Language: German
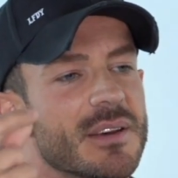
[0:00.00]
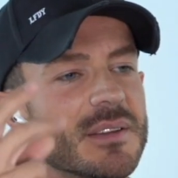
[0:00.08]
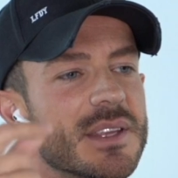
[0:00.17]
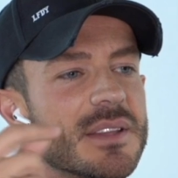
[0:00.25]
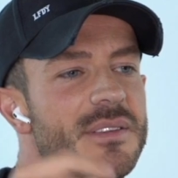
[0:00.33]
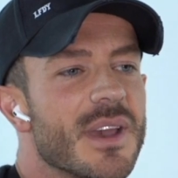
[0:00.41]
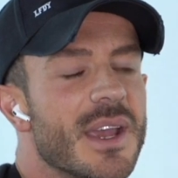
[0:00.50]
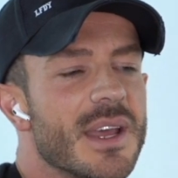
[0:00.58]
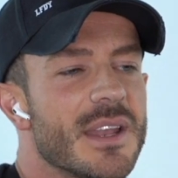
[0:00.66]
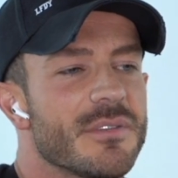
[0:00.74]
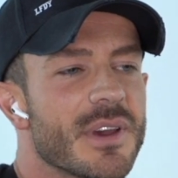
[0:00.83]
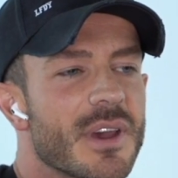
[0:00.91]
den Teil
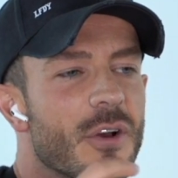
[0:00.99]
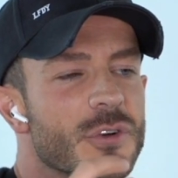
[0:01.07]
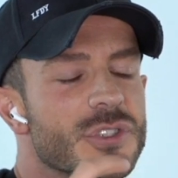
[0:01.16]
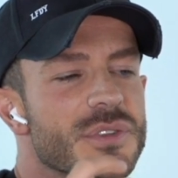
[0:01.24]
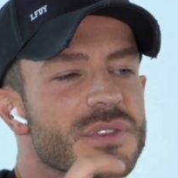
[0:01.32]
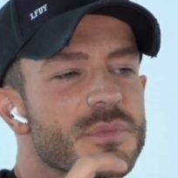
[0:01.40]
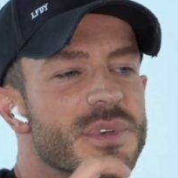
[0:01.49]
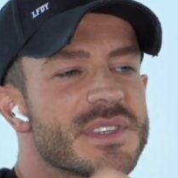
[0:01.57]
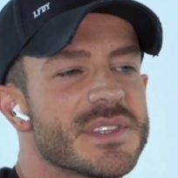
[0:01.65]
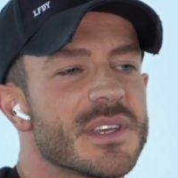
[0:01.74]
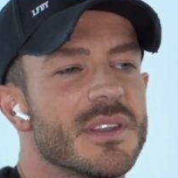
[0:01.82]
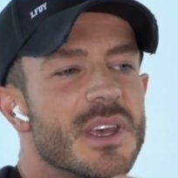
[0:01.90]
einfach auch schon so ein
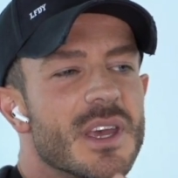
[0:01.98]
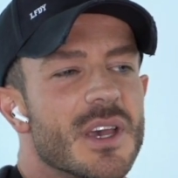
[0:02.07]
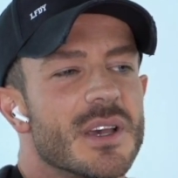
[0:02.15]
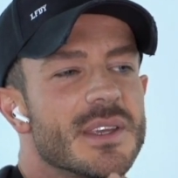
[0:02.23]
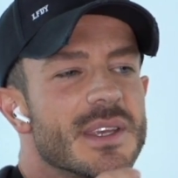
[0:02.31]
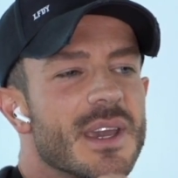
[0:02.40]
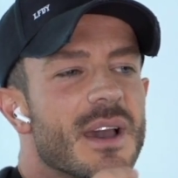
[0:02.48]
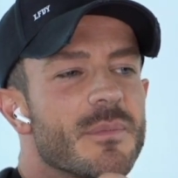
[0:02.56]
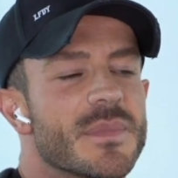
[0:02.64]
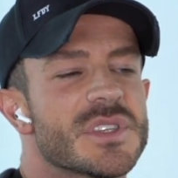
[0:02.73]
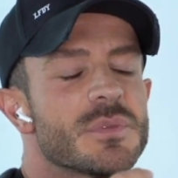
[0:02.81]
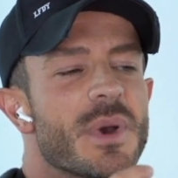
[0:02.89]
bisschen ja,
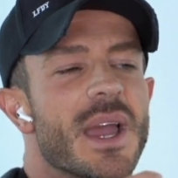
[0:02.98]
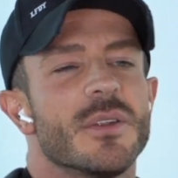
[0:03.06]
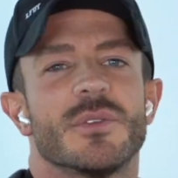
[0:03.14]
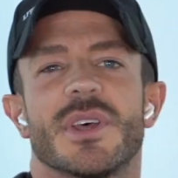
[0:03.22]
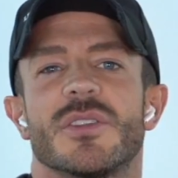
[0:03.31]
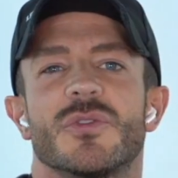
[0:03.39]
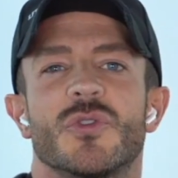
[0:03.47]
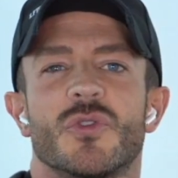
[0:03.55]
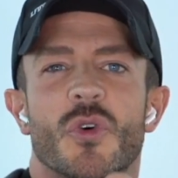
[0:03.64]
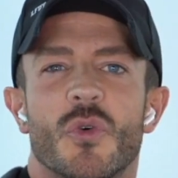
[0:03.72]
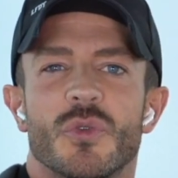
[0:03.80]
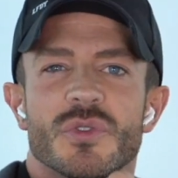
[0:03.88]
zum einen unter
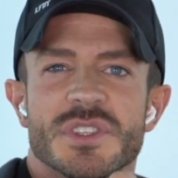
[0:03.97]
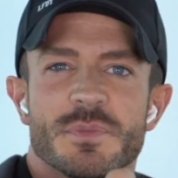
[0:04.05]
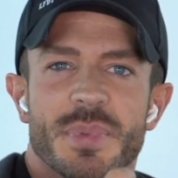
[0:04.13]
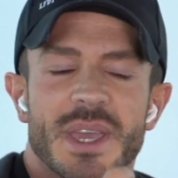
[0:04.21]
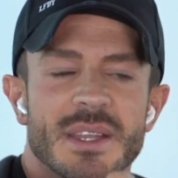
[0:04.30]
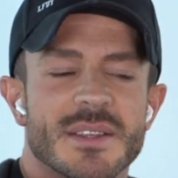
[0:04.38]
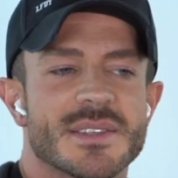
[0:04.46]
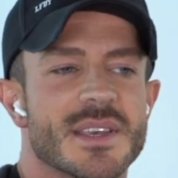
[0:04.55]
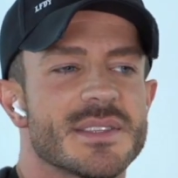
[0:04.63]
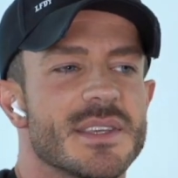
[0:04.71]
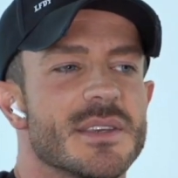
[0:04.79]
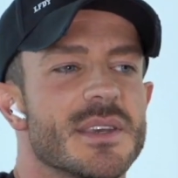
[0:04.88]
Tonus bringt. Das
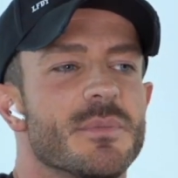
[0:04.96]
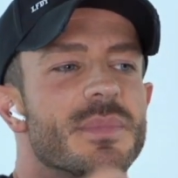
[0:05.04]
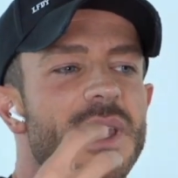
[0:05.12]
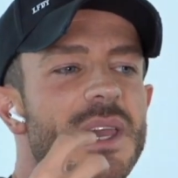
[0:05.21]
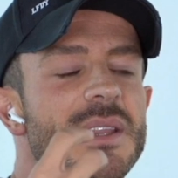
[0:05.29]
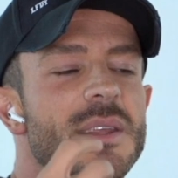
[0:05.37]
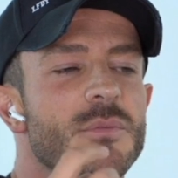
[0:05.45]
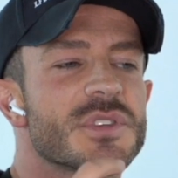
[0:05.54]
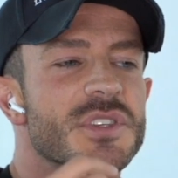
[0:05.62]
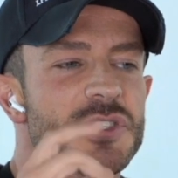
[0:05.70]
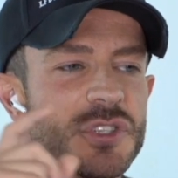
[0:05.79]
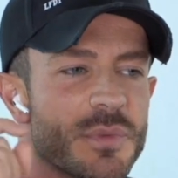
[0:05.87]
heißt, ihr, ihr, bringt dem
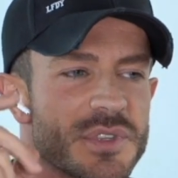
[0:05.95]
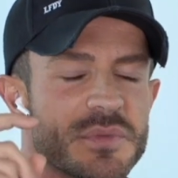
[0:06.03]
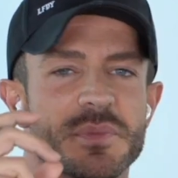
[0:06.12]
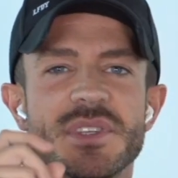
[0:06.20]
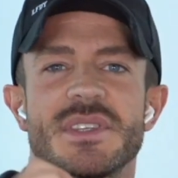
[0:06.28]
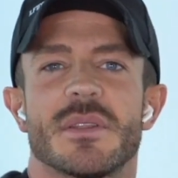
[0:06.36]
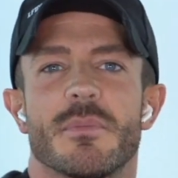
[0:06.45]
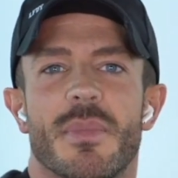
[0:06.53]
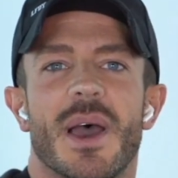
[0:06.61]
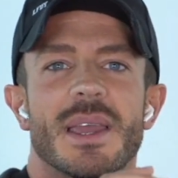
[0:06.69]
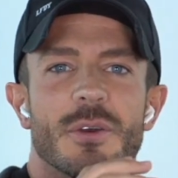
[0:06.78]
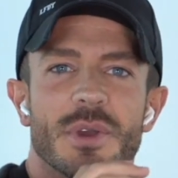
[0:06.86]
Muskel schon mal so ein bisschen
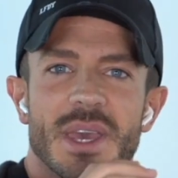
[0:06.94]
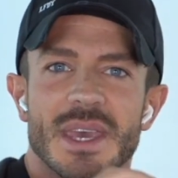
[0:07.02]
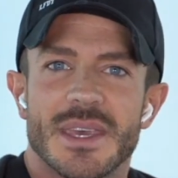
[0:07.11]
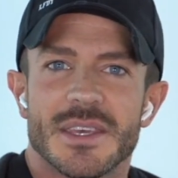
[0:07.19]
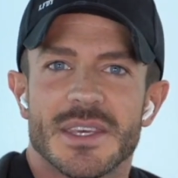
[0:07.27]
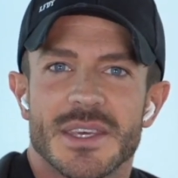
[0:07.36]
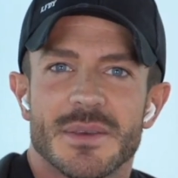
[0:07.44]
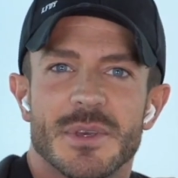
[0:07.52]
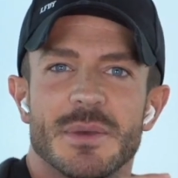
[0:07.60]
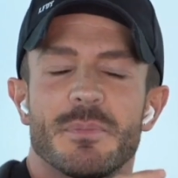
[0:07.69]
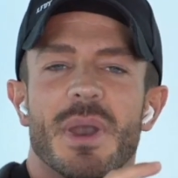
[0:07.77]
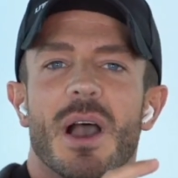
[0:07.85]
bei, okay, ich, ich,
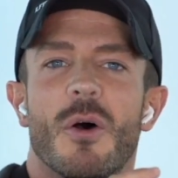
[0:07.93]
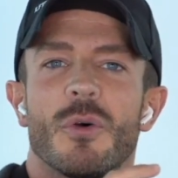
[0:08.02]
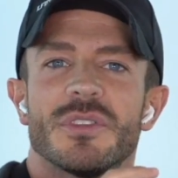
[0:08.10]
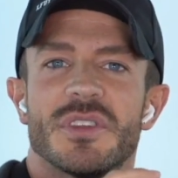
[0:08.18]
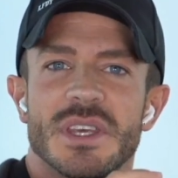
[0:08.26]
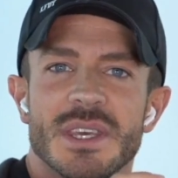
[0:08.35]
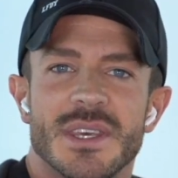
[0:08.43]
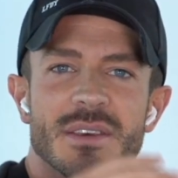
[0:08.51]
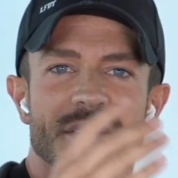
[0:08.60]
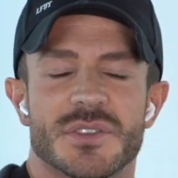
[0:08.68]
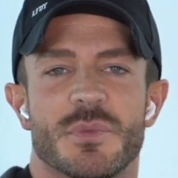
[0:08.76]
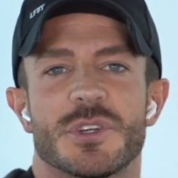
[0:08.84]
ich brauche
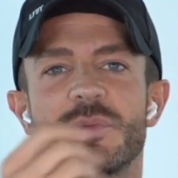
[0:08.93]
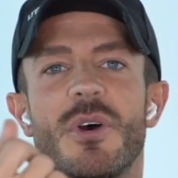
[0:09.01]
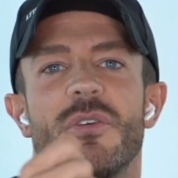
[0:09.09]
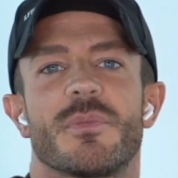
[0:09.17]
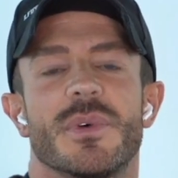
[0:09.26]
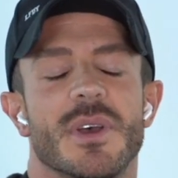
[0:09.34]
dich, zum Beispiel auch